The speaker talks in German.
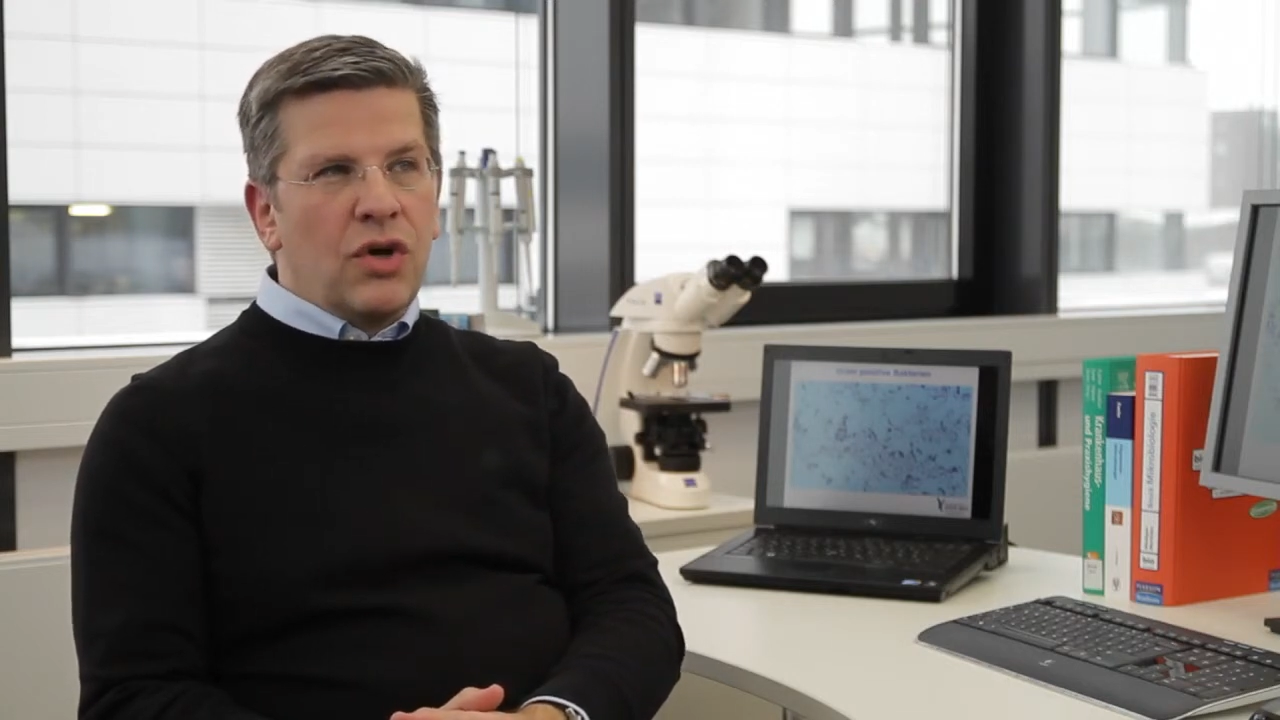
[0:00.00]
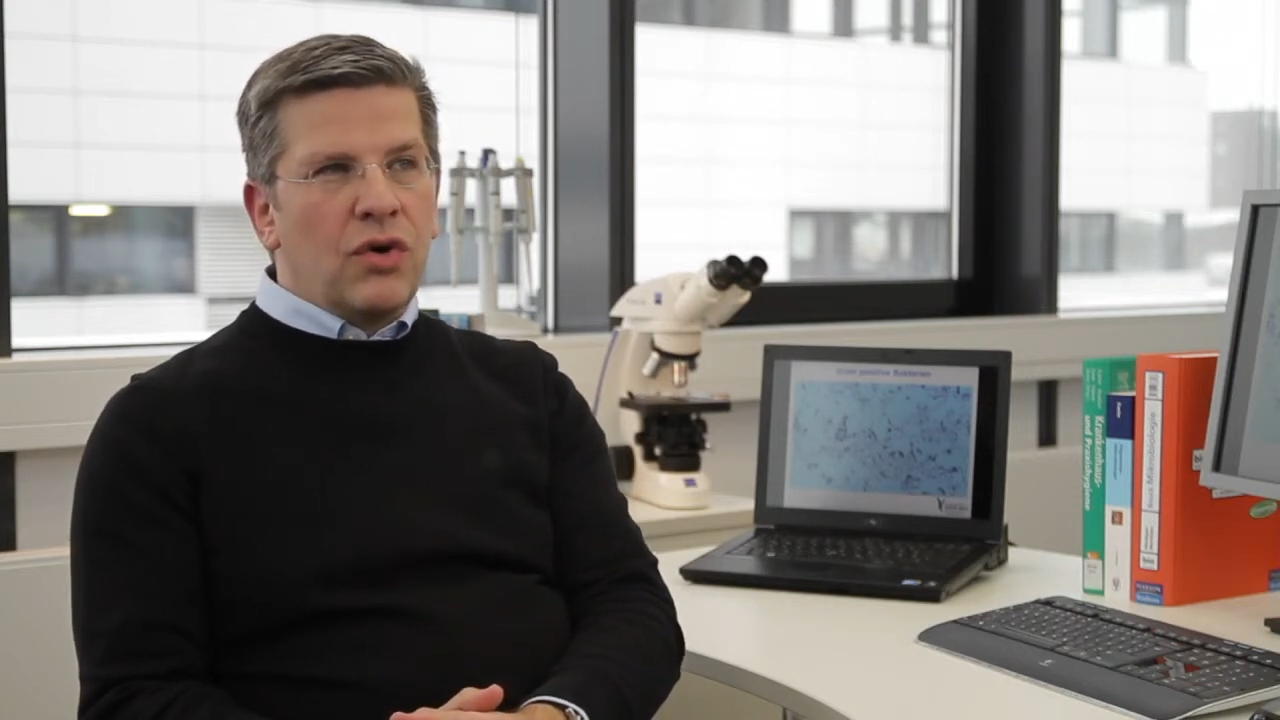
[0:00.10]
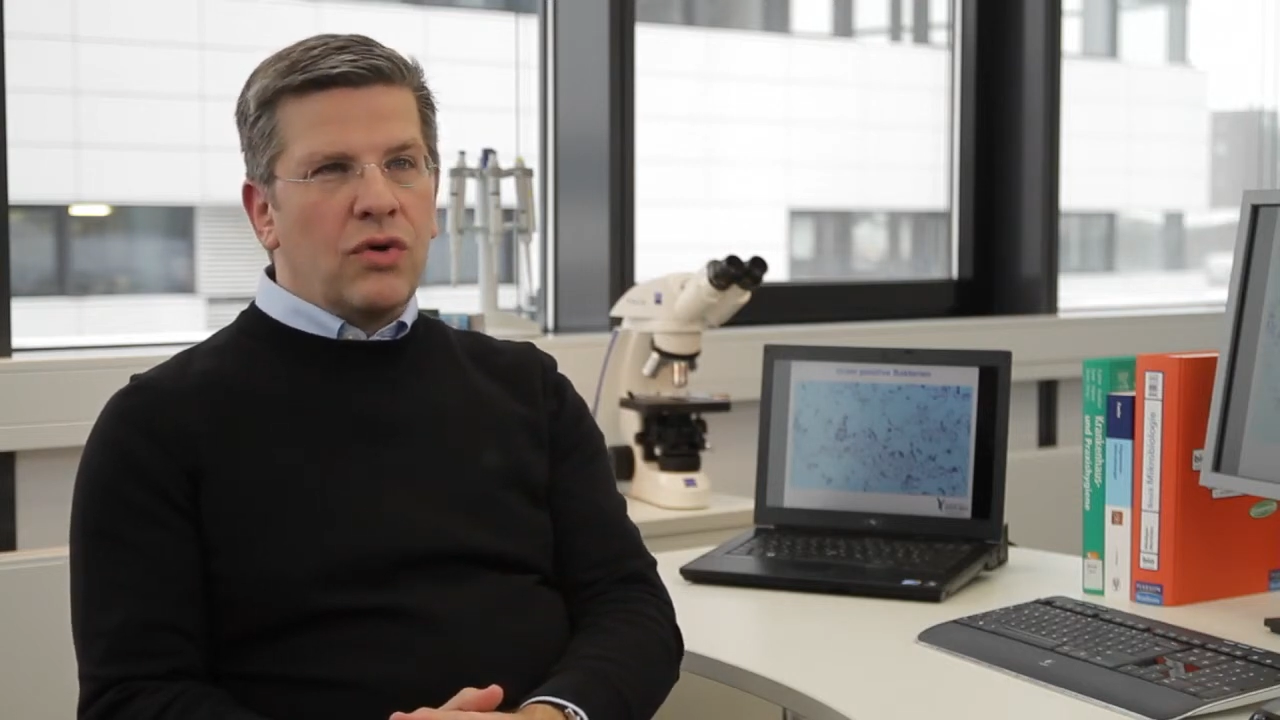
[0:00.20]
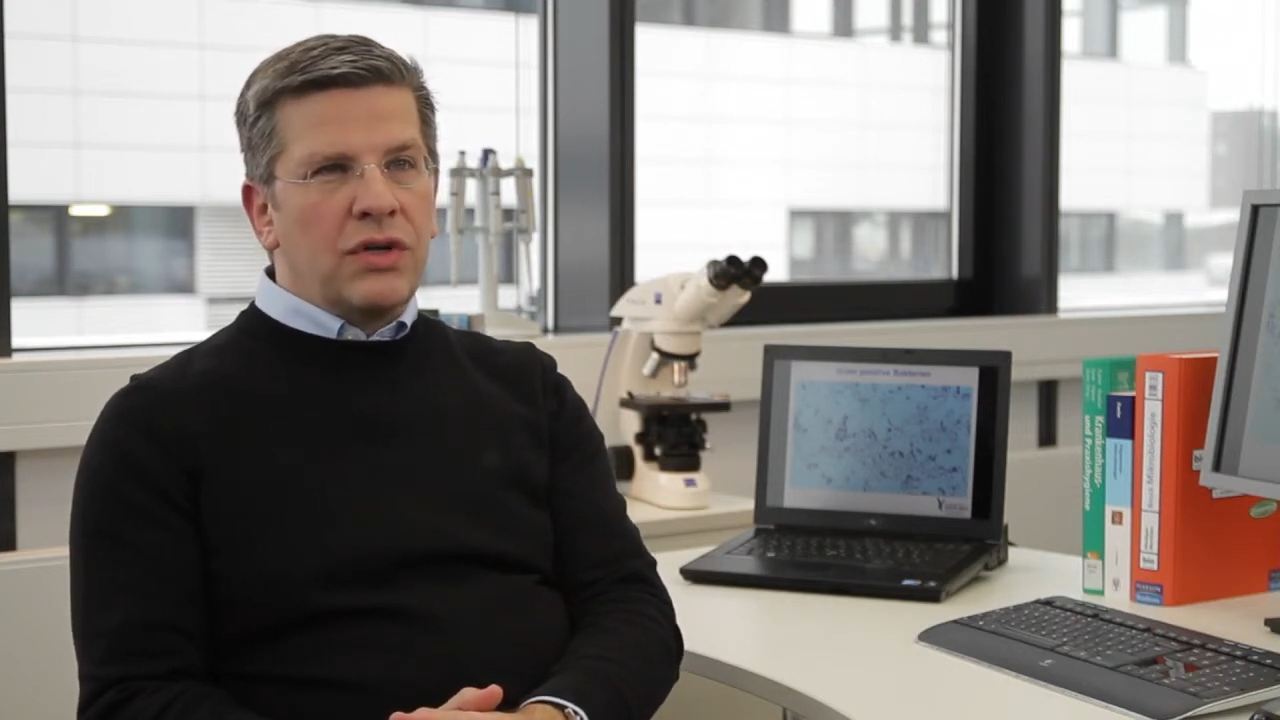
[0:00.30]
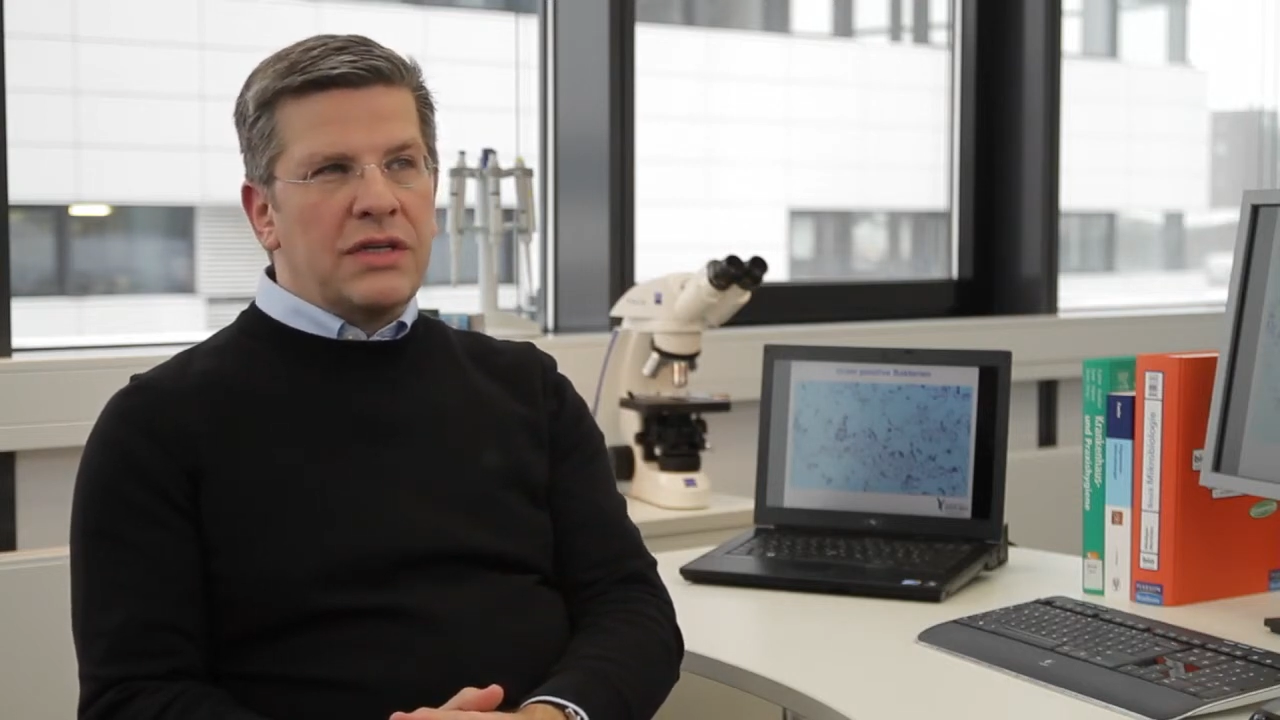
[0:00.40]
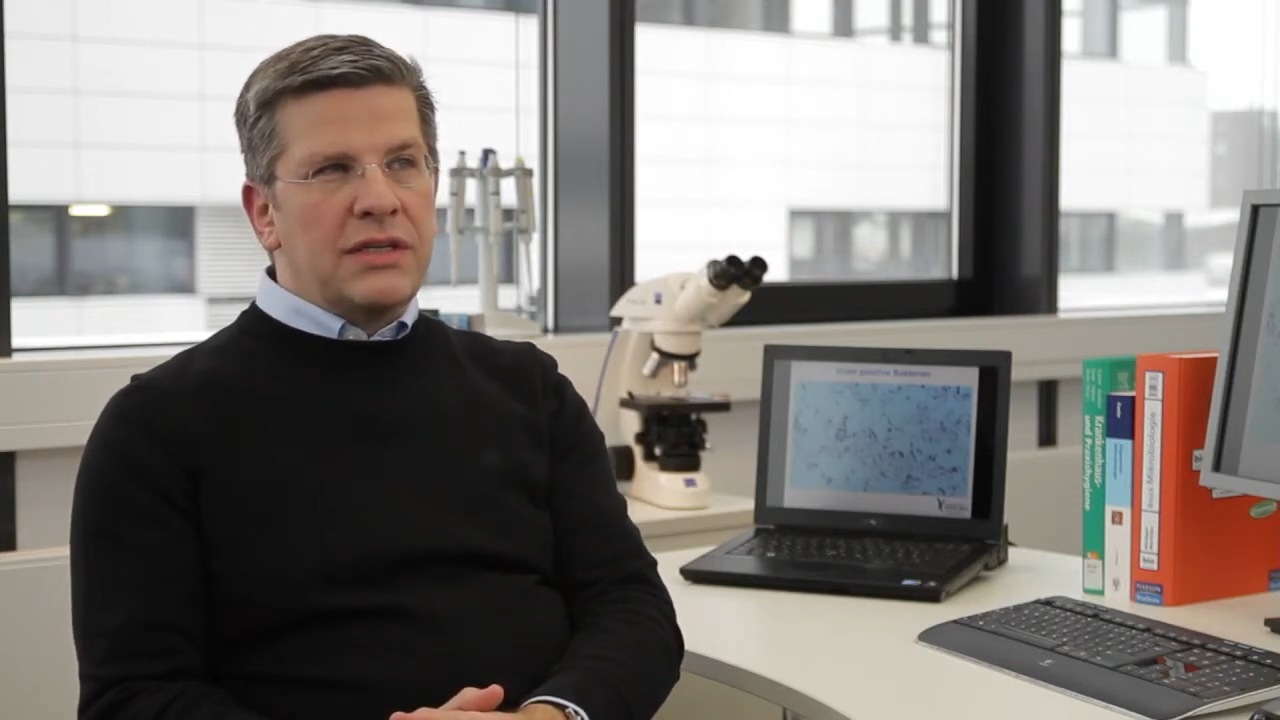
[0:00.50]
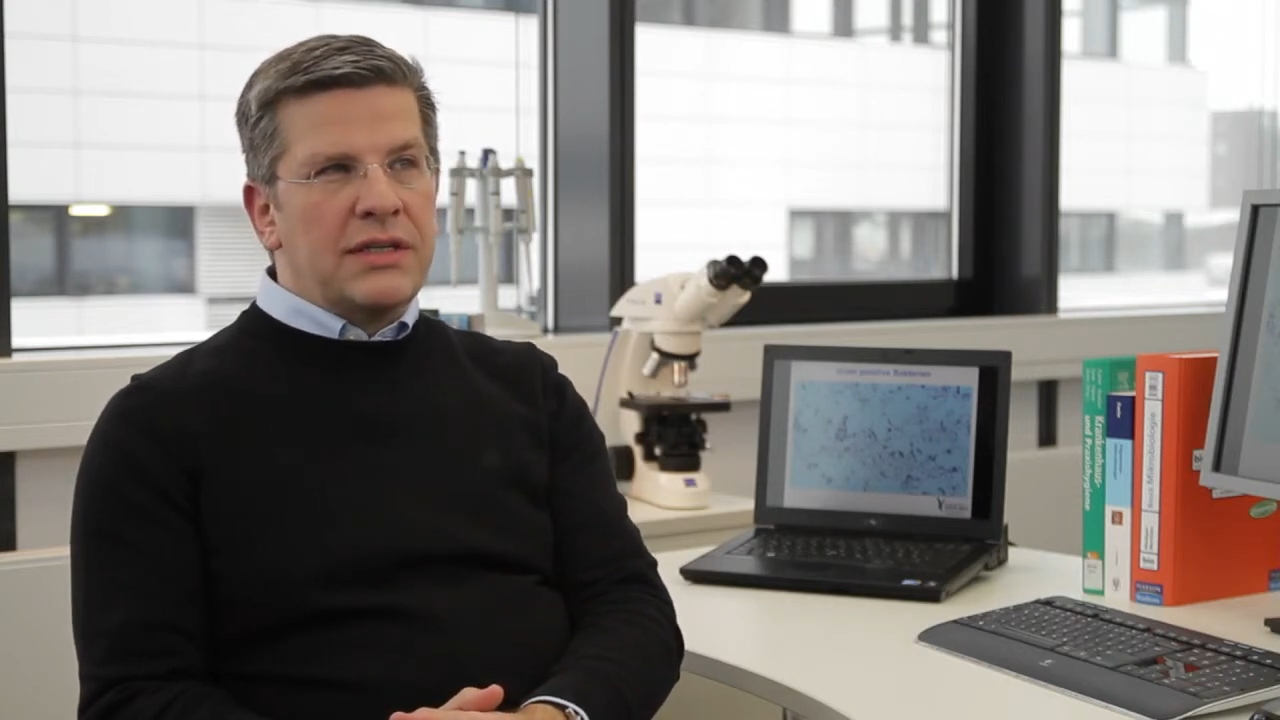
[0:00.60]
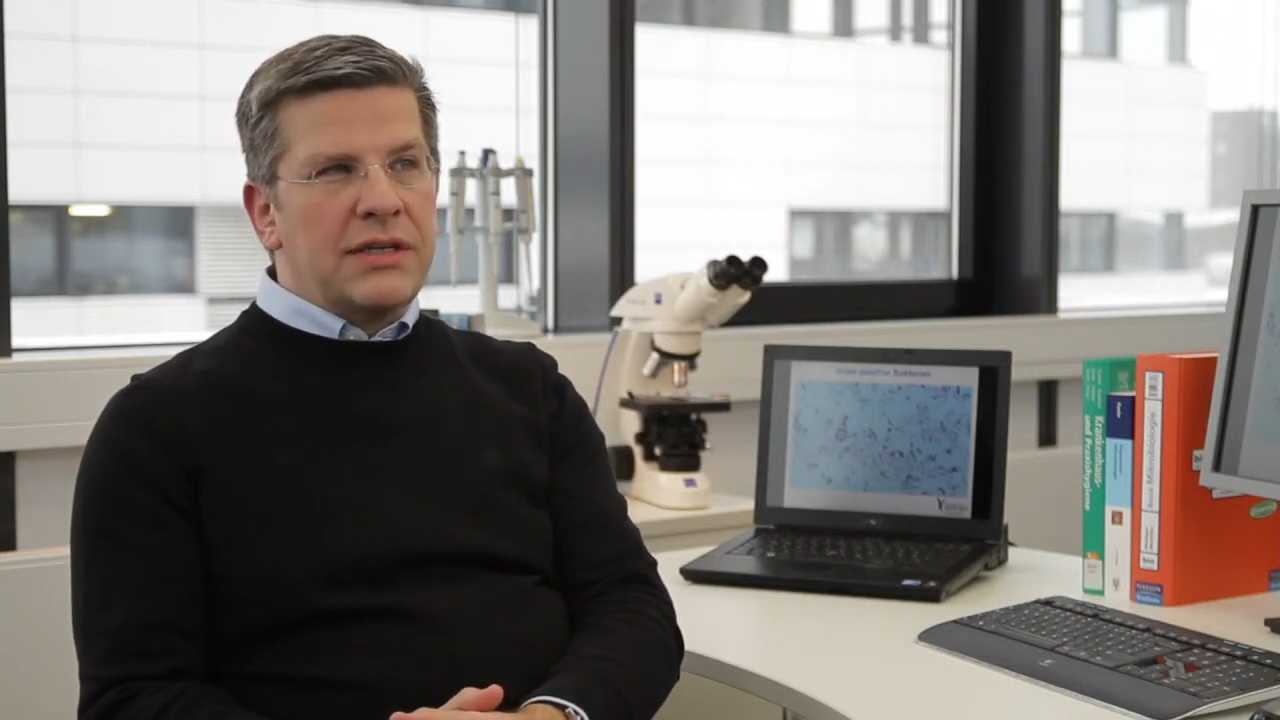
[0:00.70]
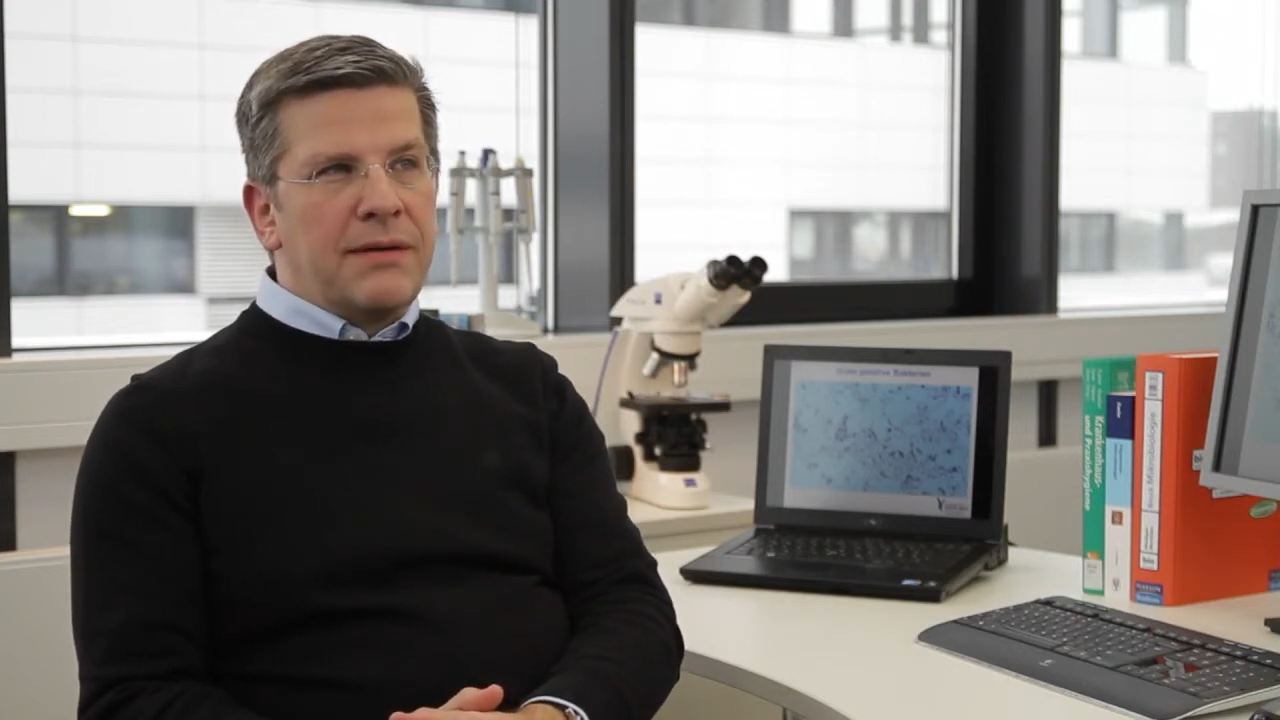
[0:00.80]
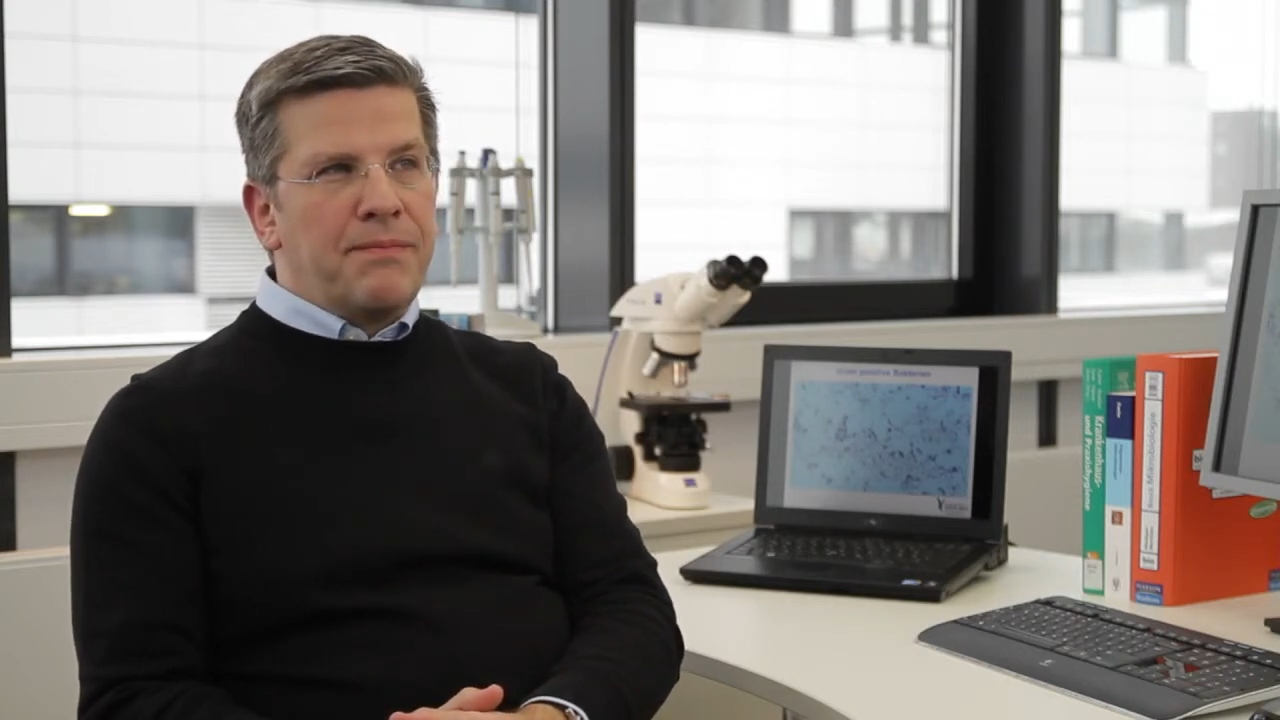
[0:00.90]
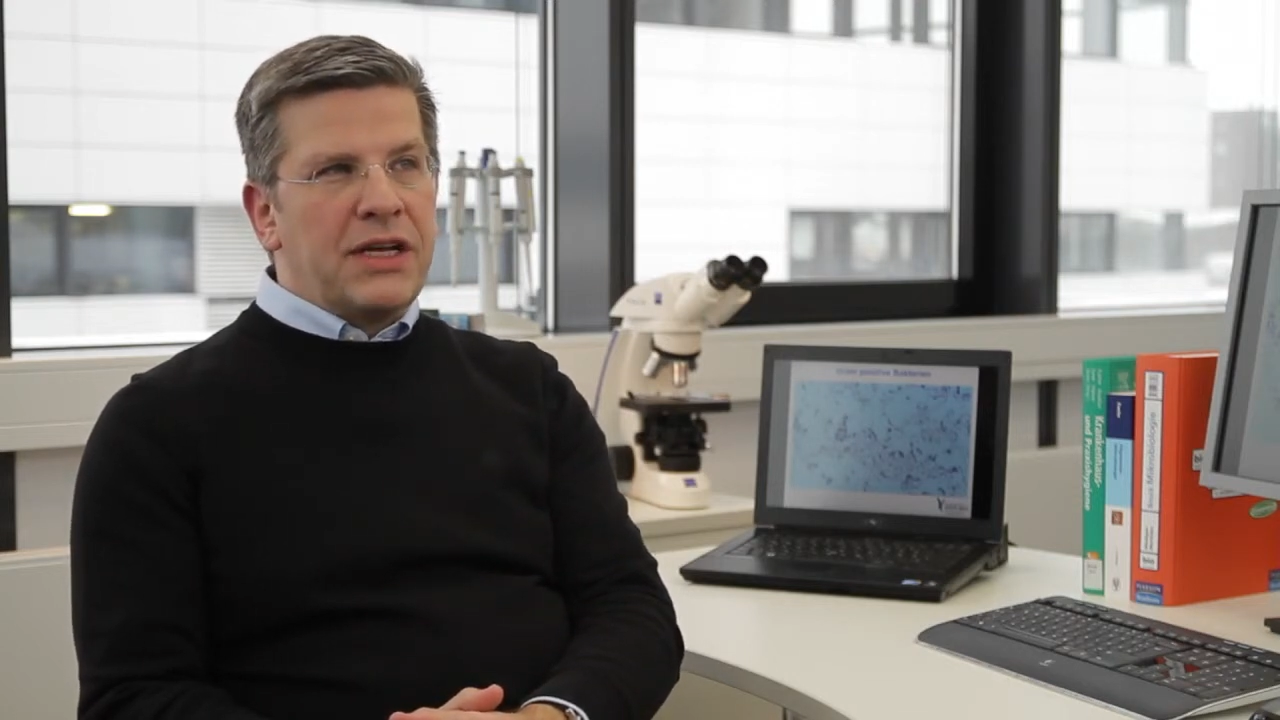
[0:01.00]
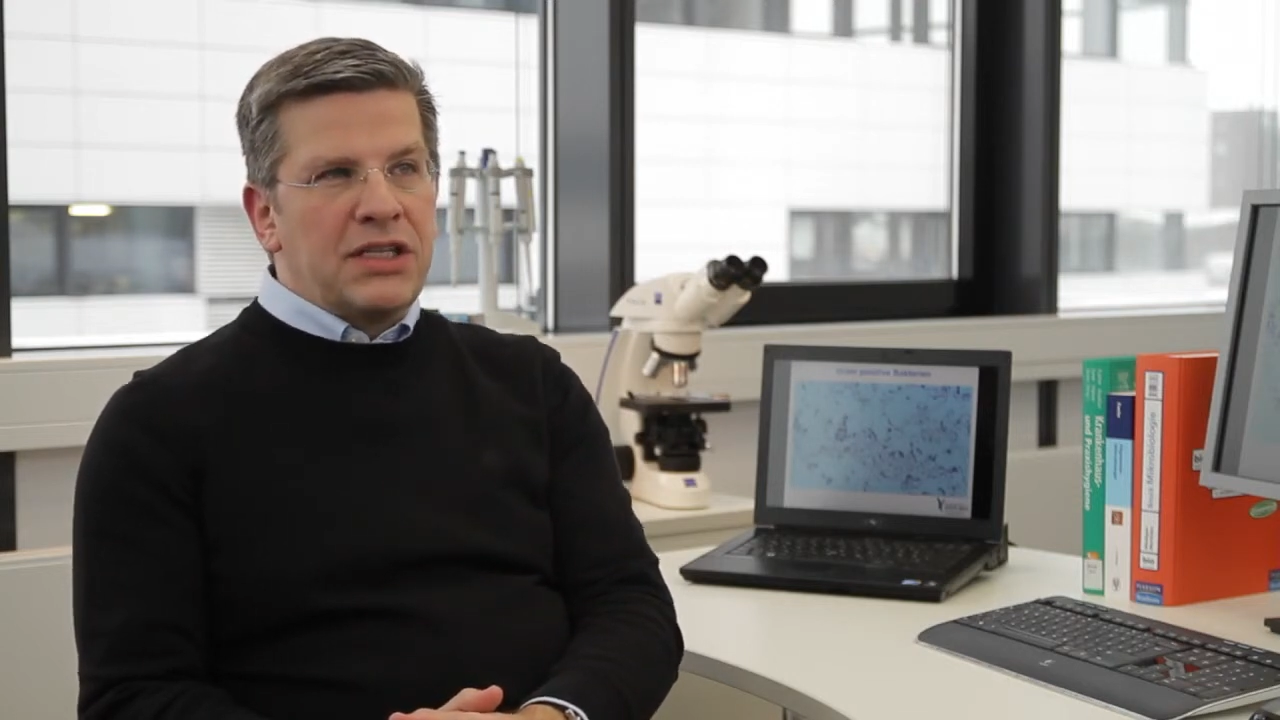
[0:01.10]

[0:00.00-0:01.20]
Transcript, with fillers: und ähm,